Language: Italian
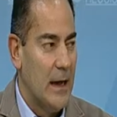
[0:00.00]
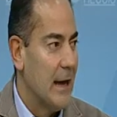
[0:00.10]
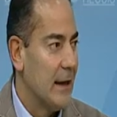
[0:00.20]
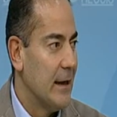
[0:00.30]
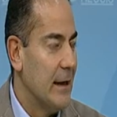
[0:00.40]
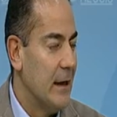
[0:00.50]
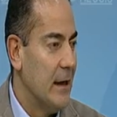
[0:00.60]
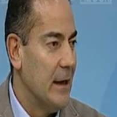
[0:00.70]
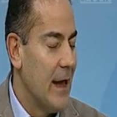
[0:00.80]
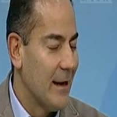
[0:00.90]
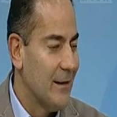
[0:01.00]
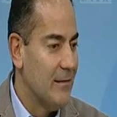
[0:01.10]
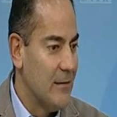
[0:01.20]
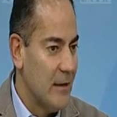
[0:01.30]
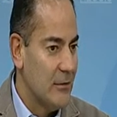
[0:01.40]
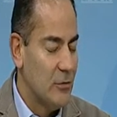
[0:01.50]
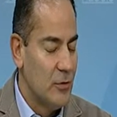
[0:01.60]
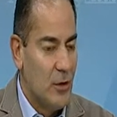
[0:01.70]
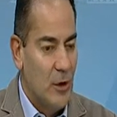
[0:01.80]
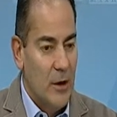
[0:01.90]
e anche, anche di tanto.